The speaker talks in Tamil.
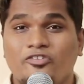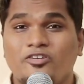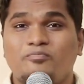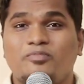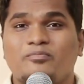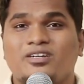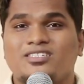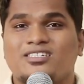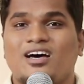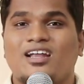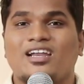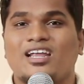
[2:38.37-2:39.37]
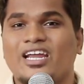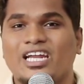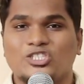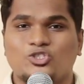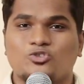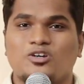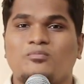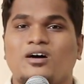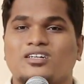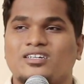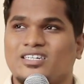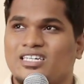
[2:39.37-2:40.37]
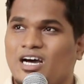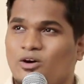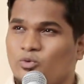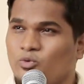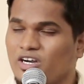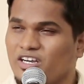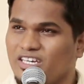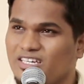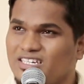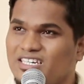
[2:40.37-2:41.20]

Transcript: விருப்பம் என்றால் என்னை சுகமாக்குங்க நான் உங்க